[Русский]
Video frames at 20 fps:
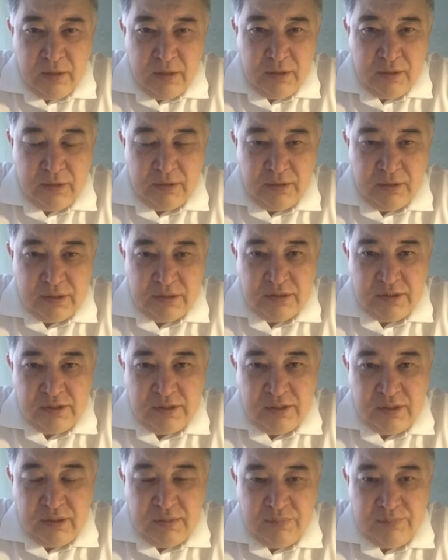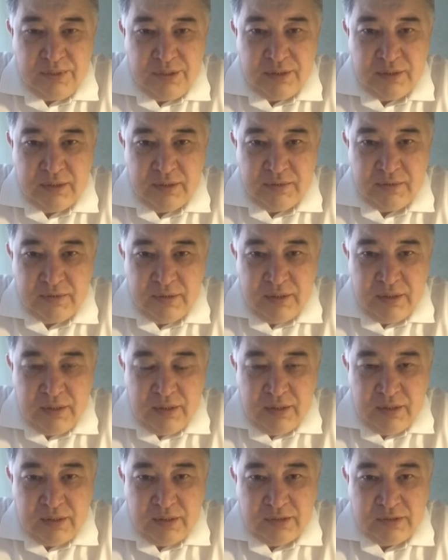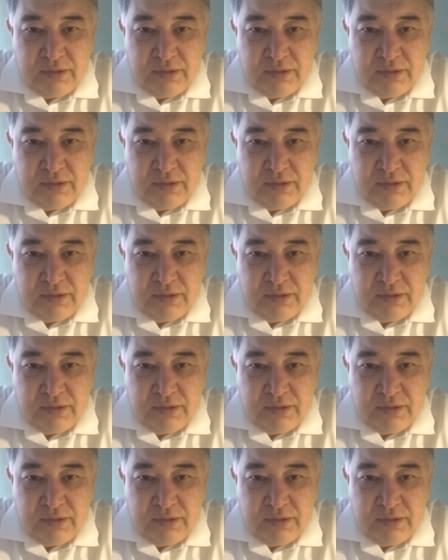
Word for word: или достигли пика, на